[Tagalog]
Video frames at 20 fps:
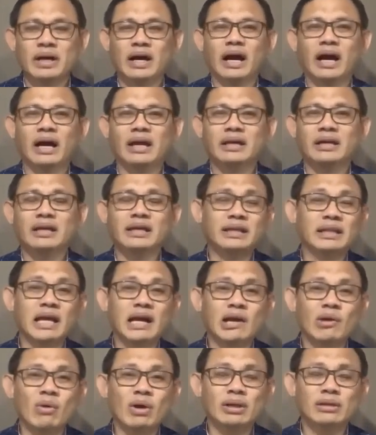ay ang
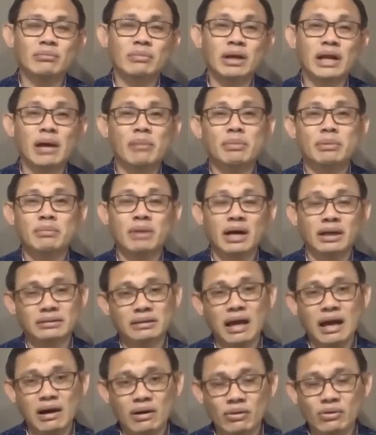ginagawa ng maraming
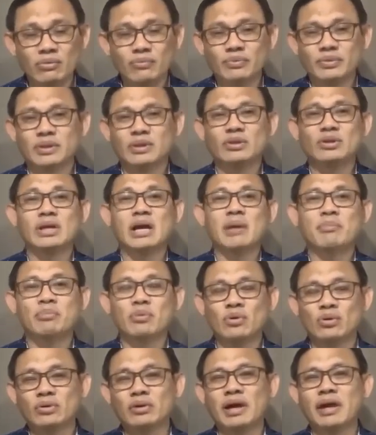mga tao, yun nga
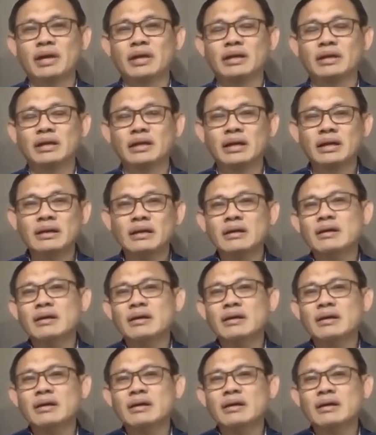po, ay